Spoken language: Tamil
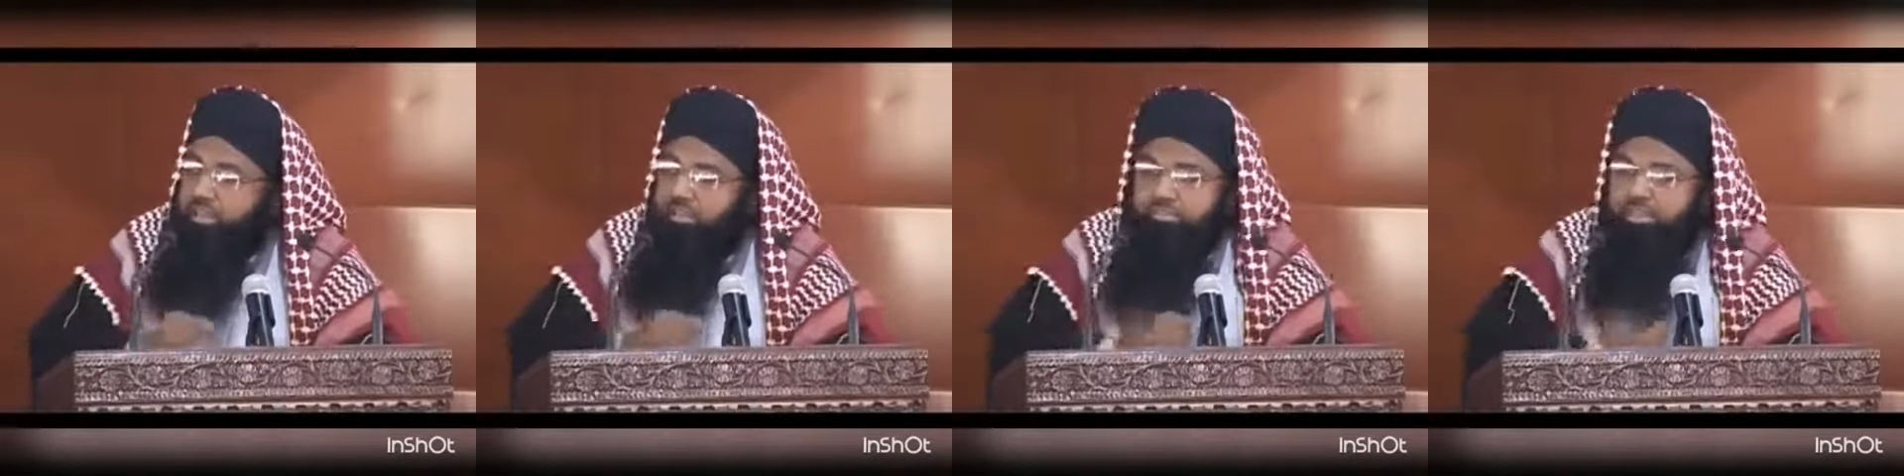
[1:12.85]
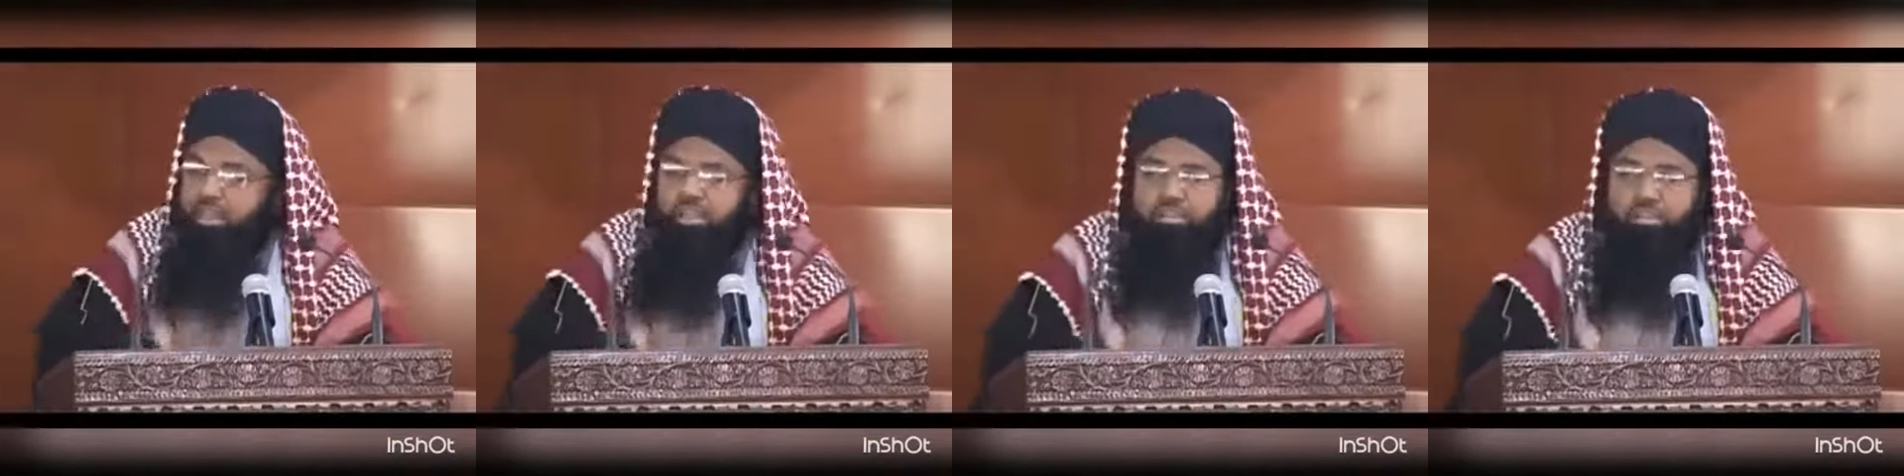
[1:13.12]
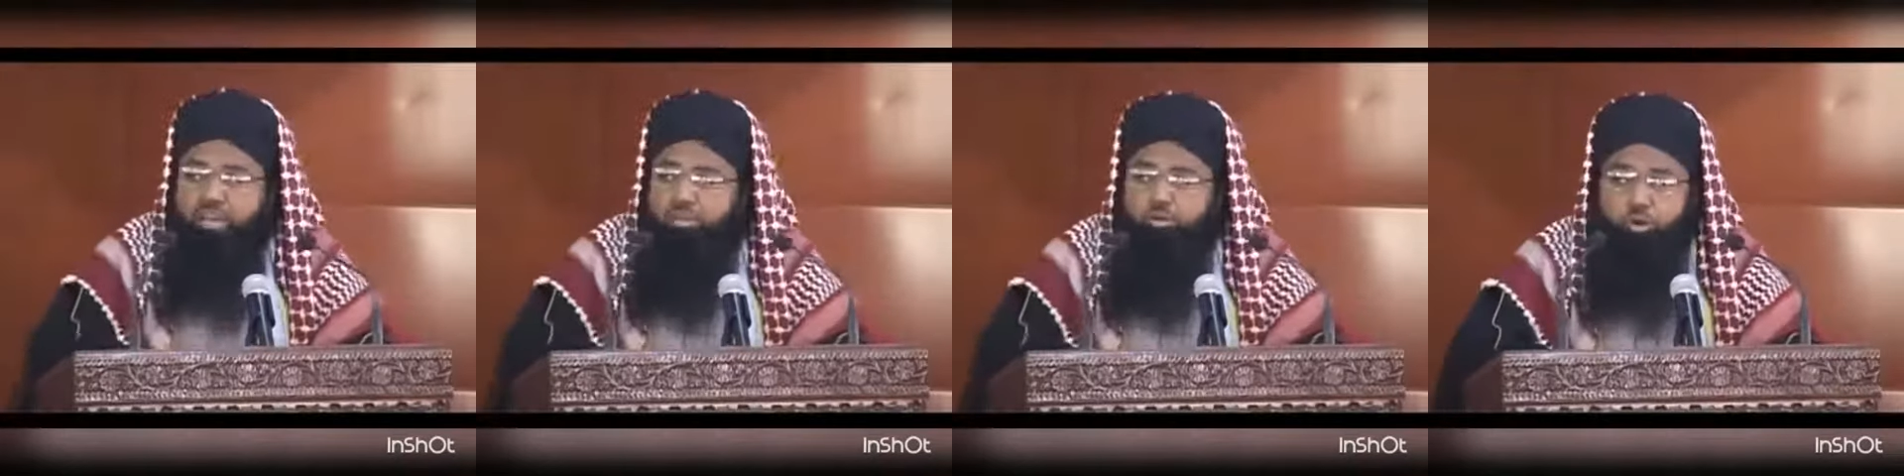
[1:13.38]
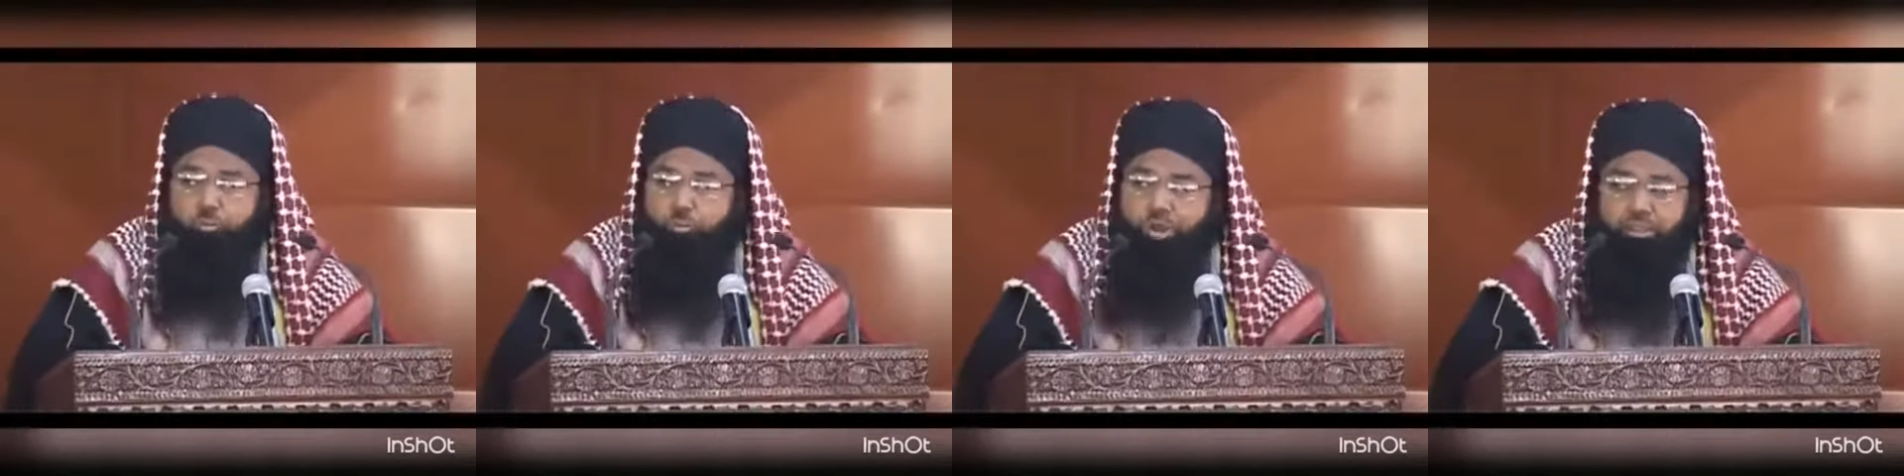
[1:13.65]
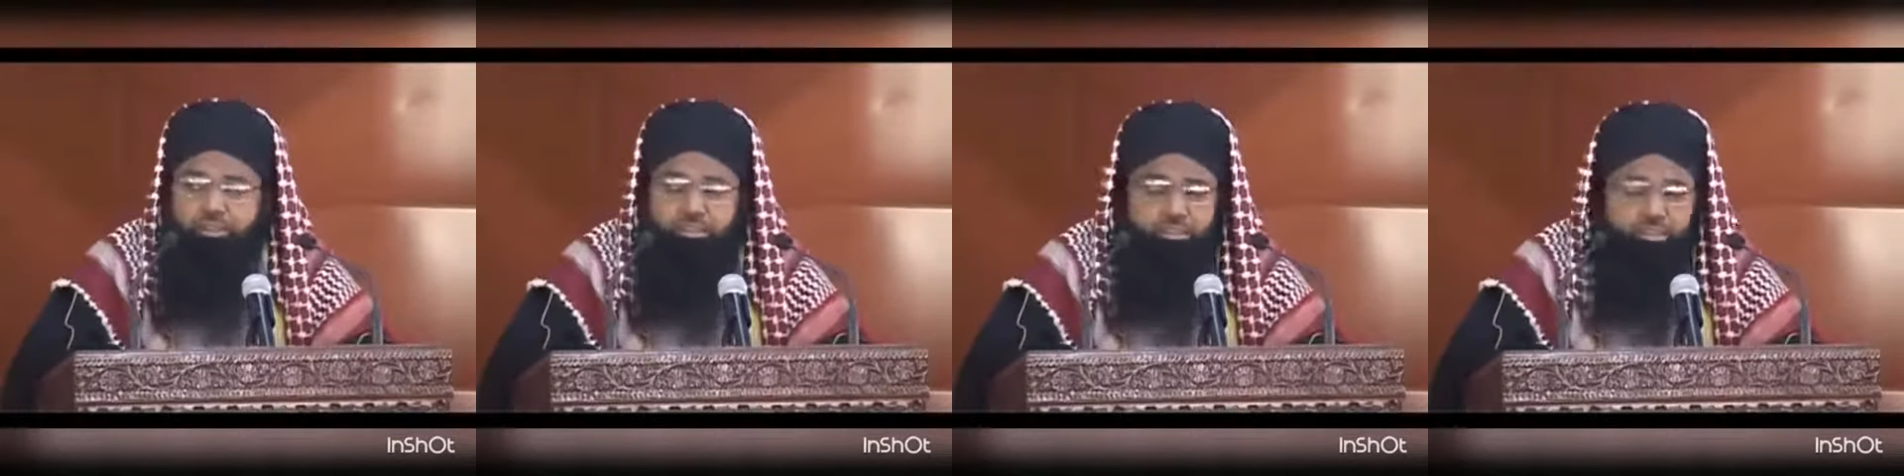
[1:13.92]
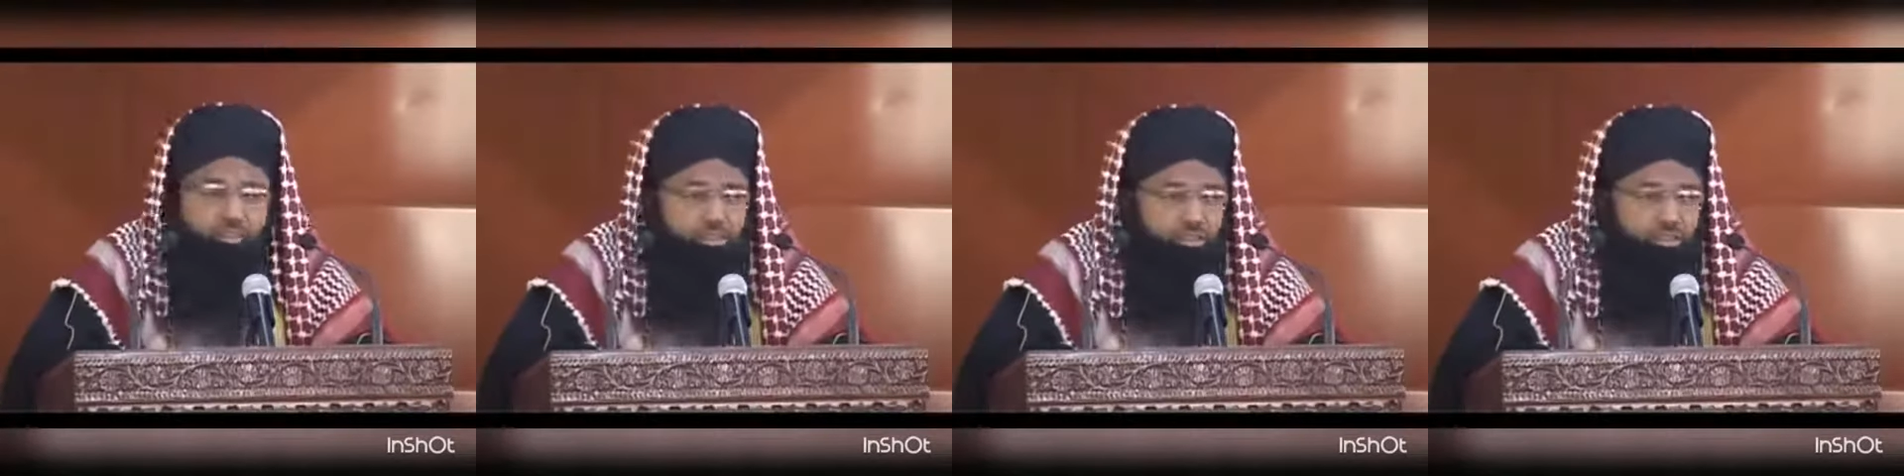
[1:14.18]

எந்த நாட்டுக்காரன் கொடுப்பானது